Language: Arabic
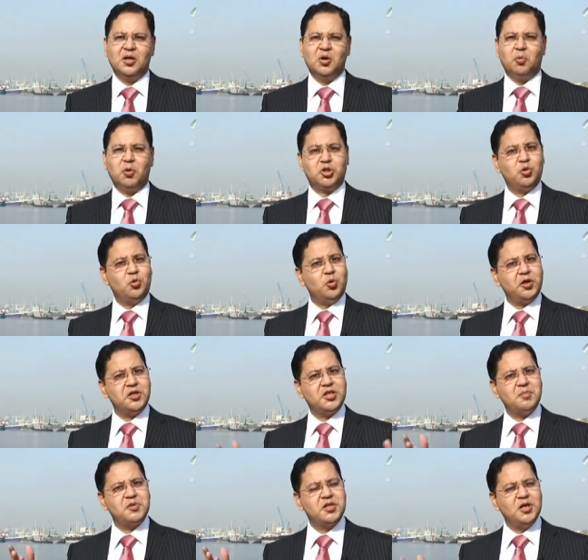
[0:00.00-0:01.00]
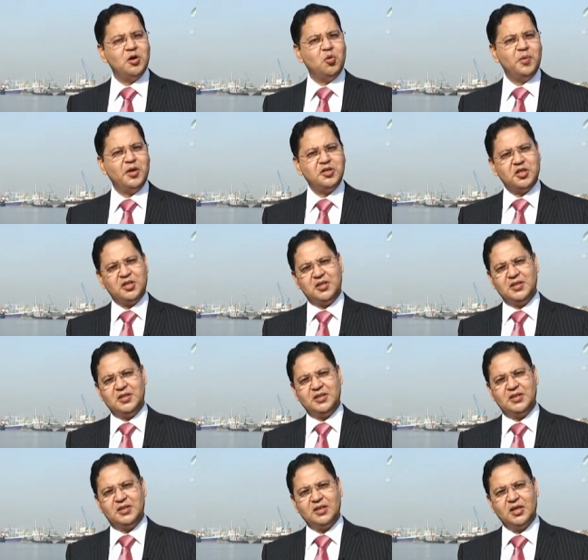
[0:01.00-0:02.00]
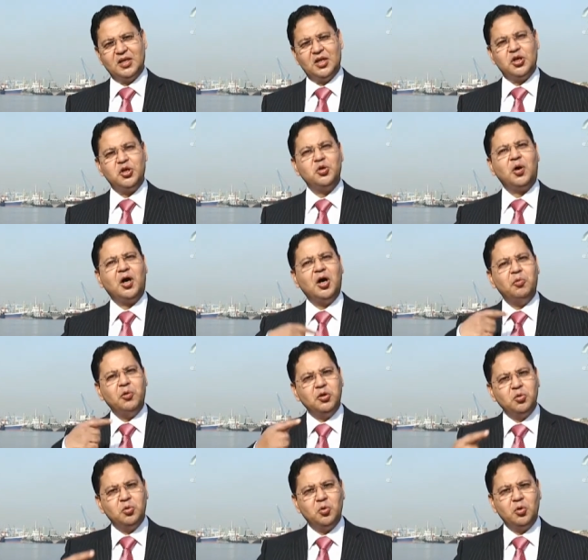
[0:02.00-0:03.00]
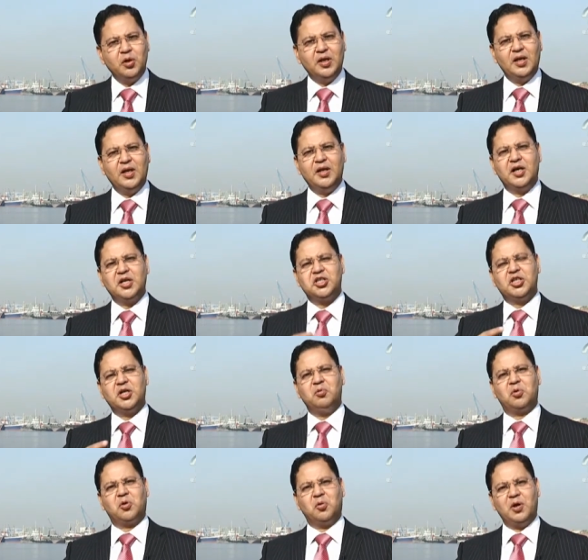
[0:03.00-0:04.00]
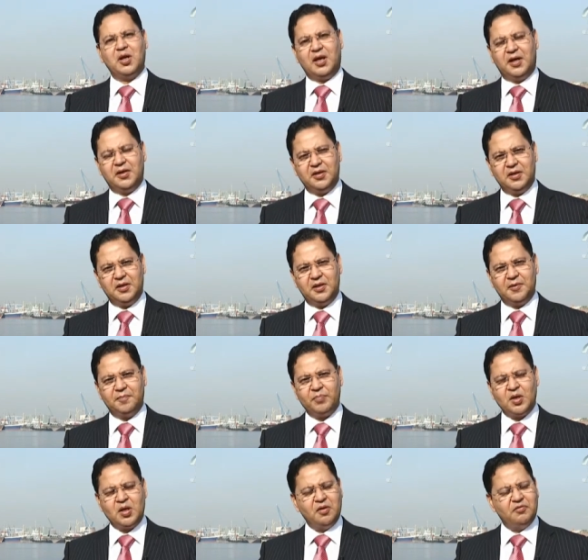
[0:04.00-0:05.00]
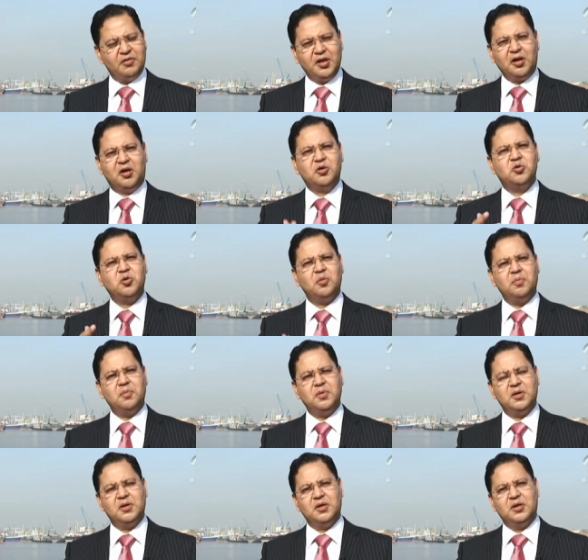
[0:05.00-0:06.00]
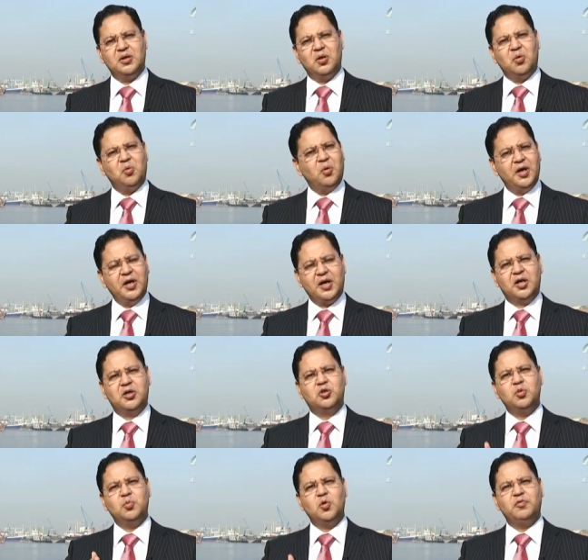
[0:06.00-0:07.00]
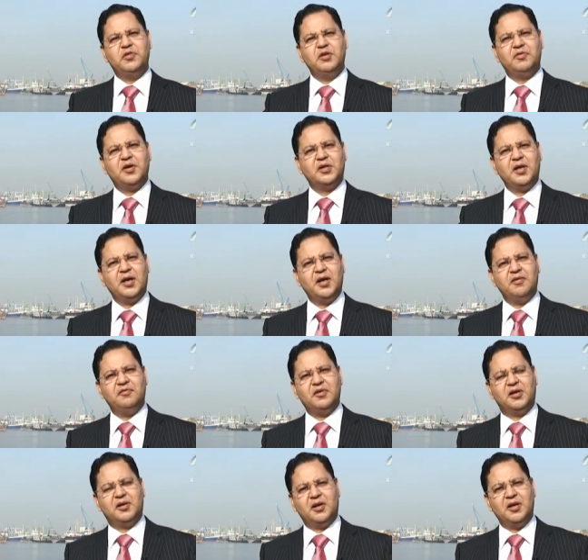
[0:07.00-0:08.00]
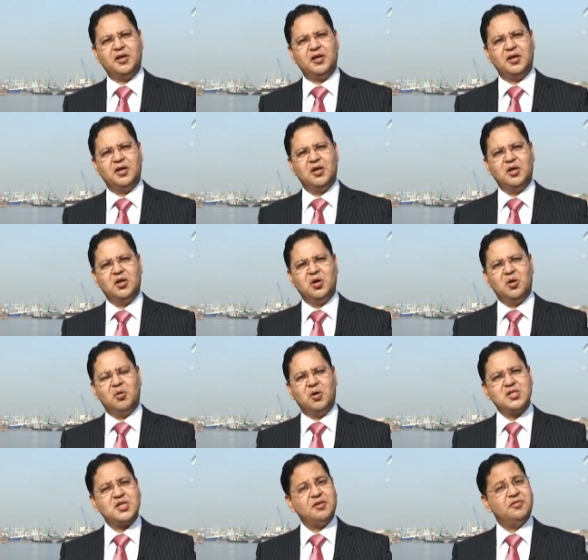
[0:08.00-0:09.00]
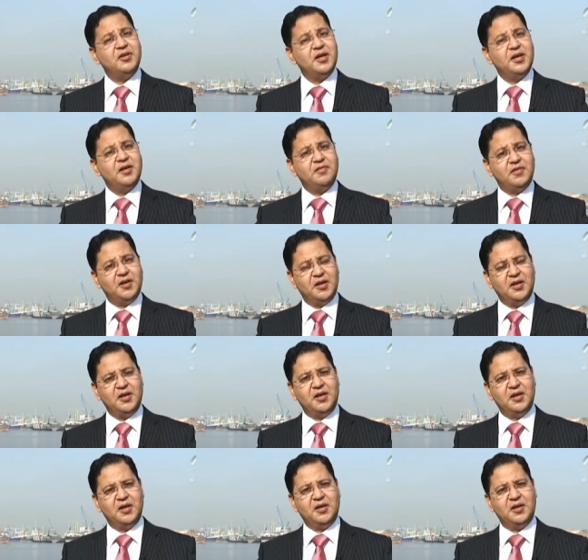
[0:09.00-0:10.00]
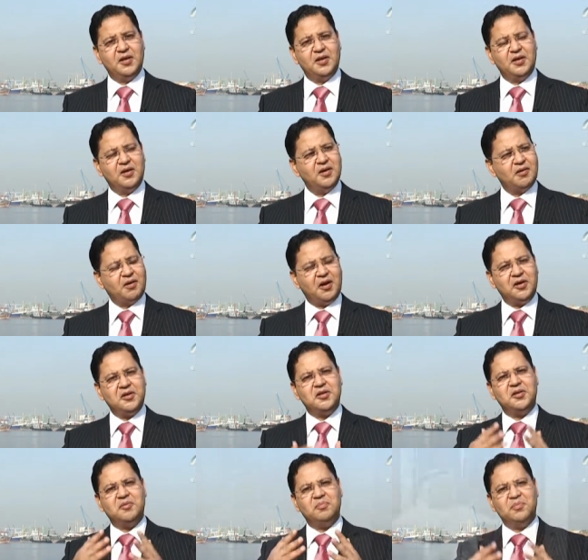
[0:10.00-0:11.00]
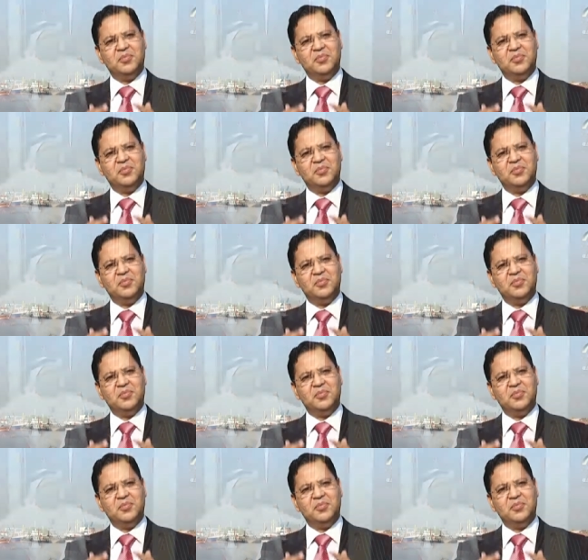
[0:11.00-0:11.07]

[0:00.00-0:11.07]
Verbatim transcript: وشروق شمس يوم جديد يعاوده إليها الشوق والحنين فيكتب ويكتب في فضاء فكري وصفاء ذهني رحيم